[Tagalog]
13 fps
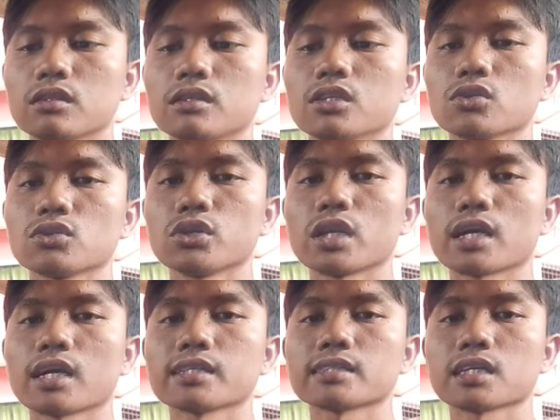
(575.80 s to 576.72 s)
dito nyo
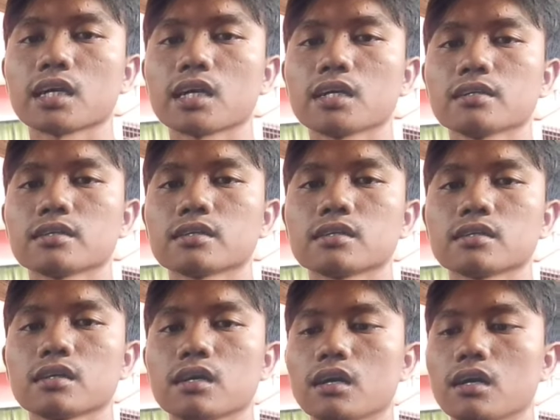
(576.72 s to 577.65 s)
ilagay sa
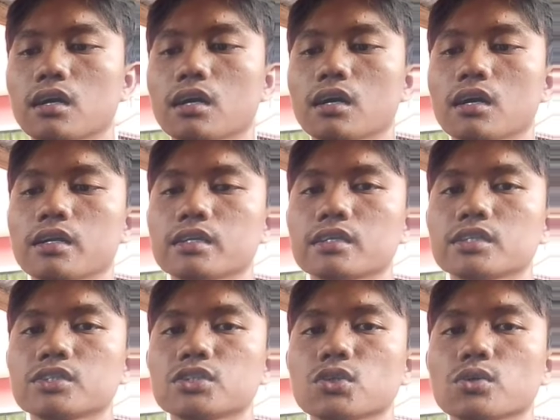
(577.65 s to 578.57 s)
uh,
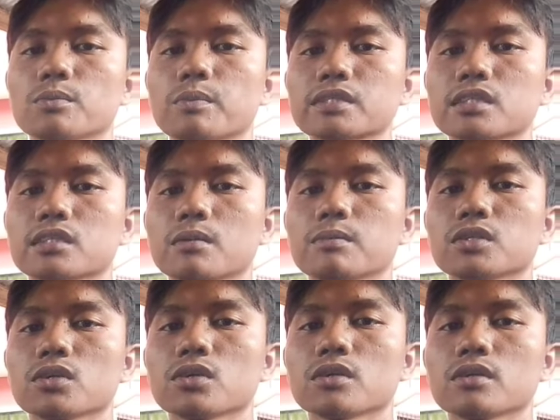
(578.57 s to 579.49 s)
ignition positive
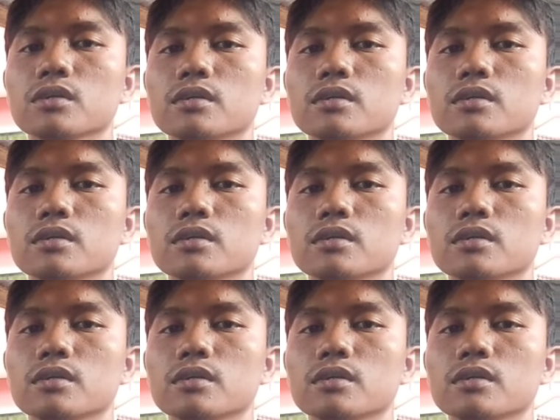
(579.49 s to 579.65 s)
nyo